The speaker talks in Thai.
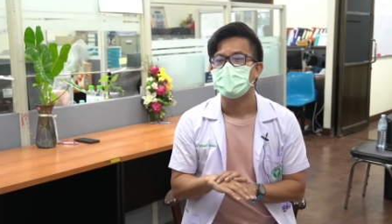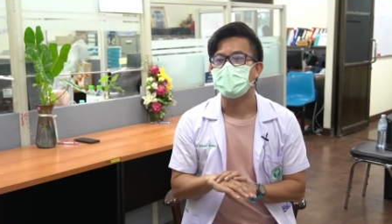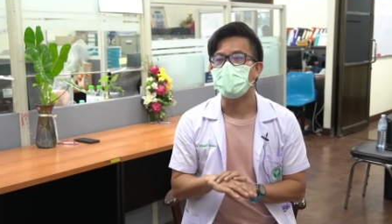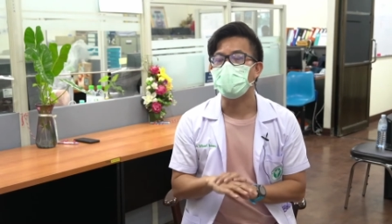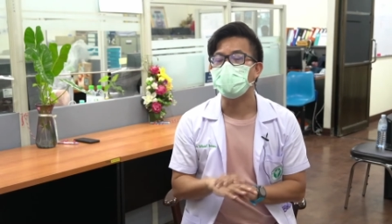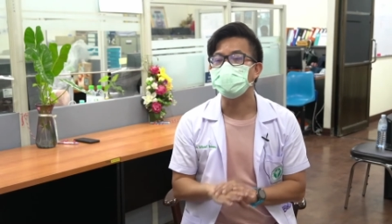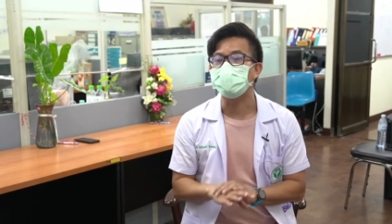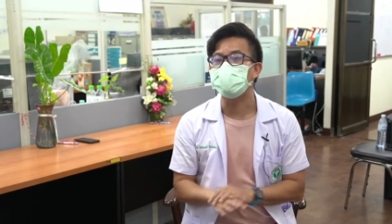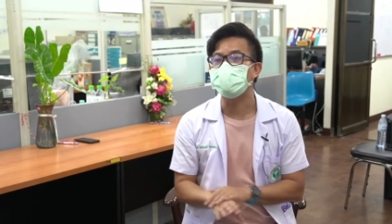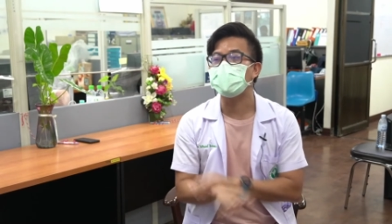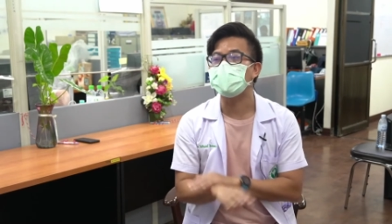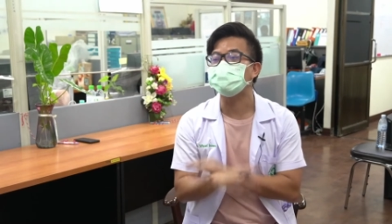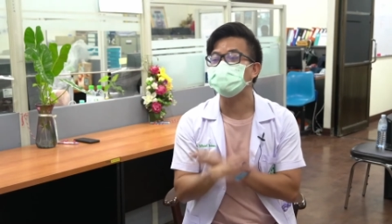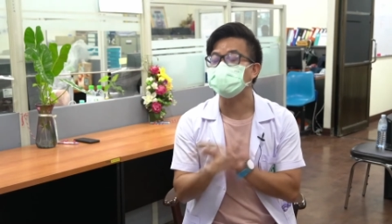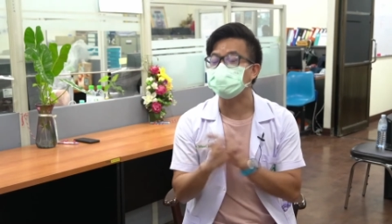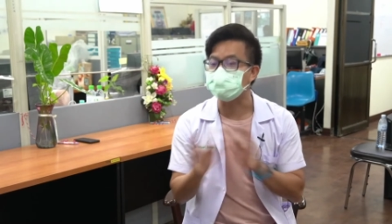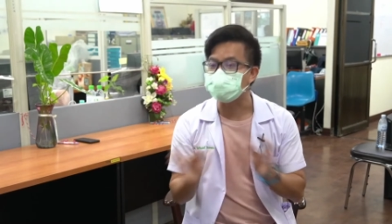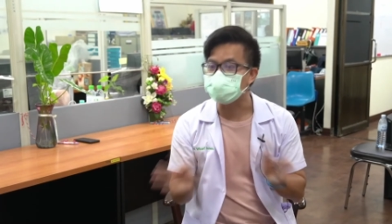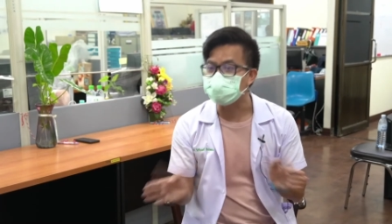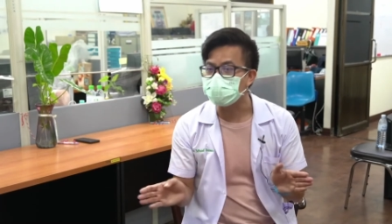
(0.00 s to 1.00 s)
คนที่ไม่
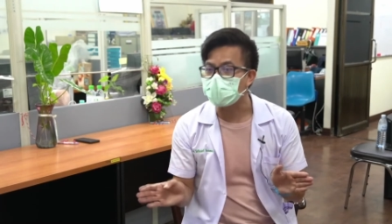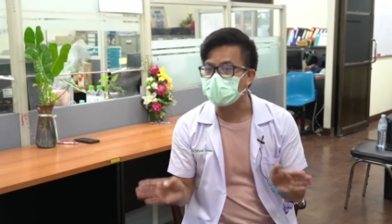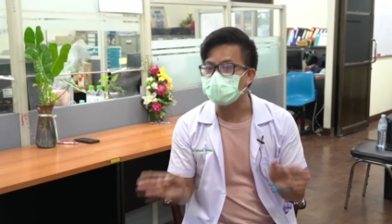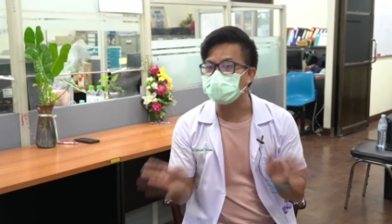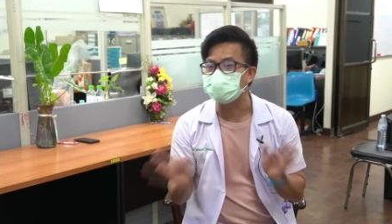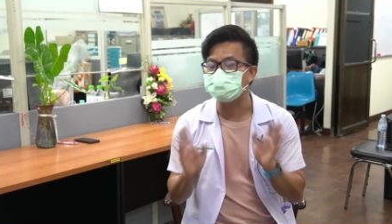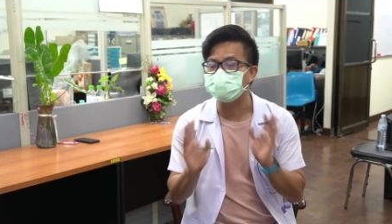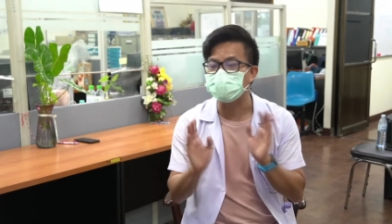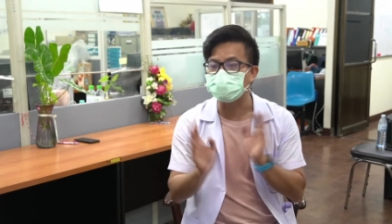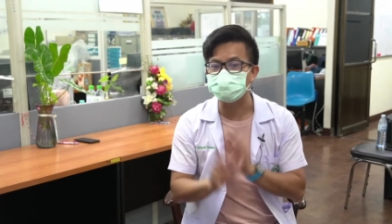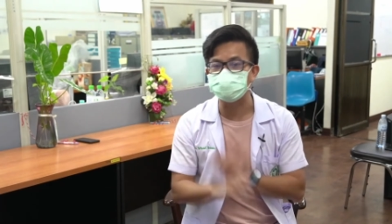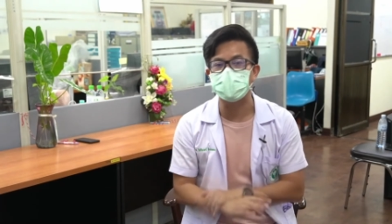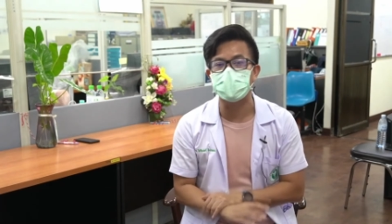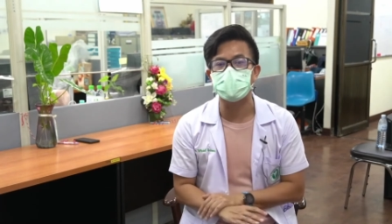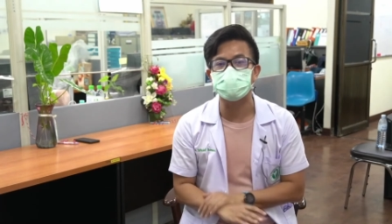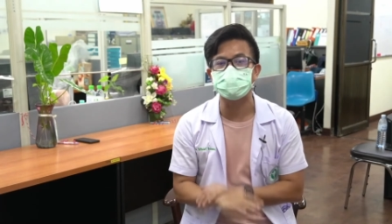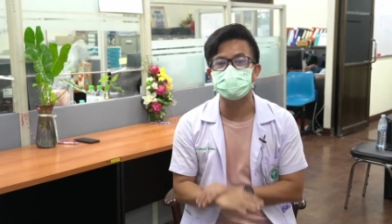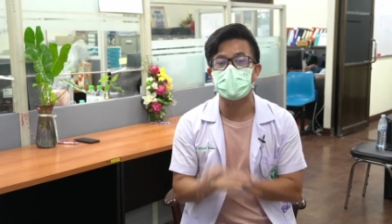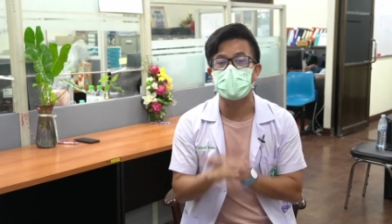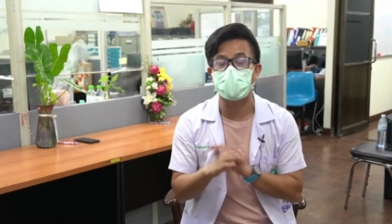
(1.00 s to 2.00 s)
ติดเชื้อหรือติดเชื้อ
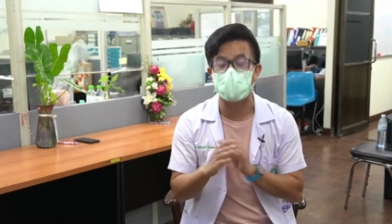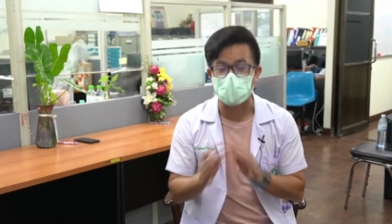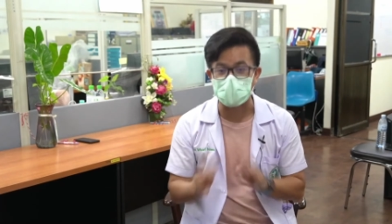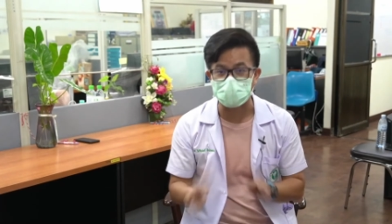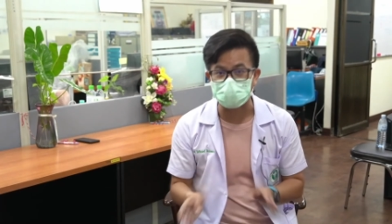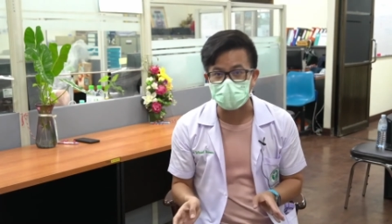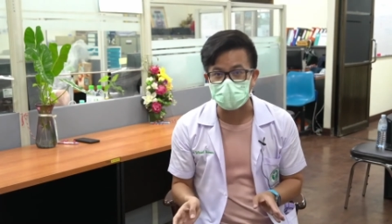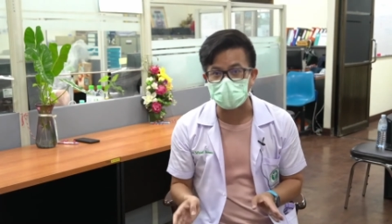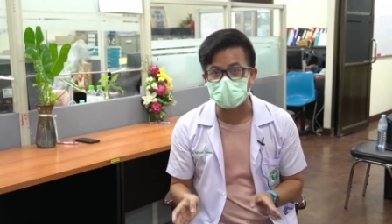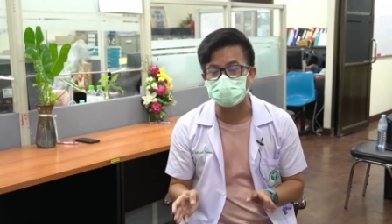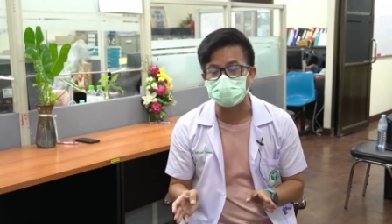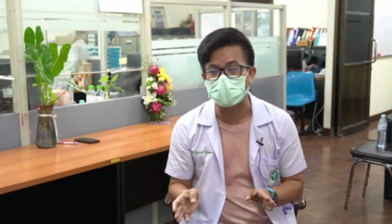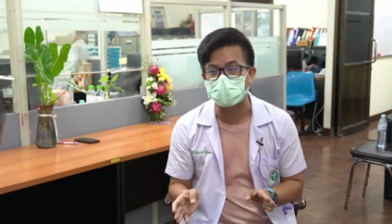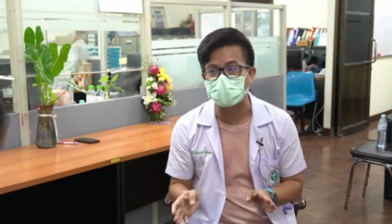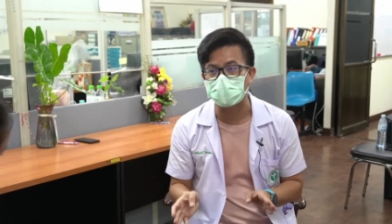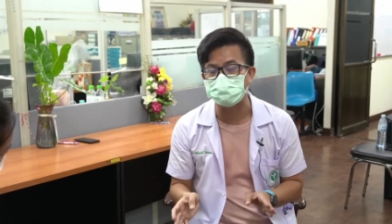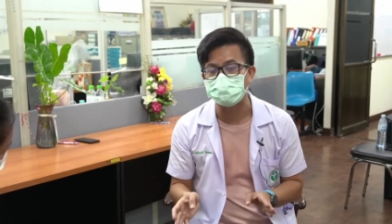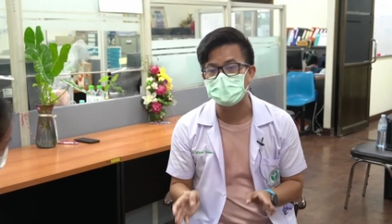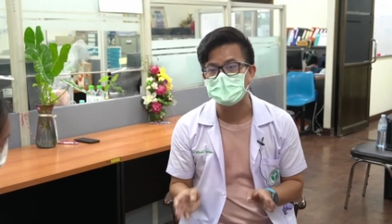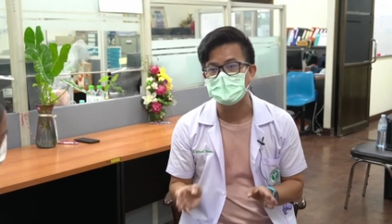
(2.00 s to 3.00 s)
แต่หายแล้วนะ
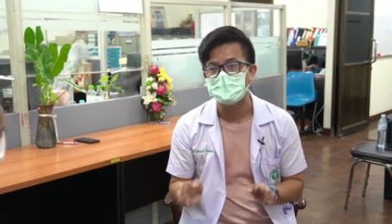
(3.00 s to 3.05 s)
คะ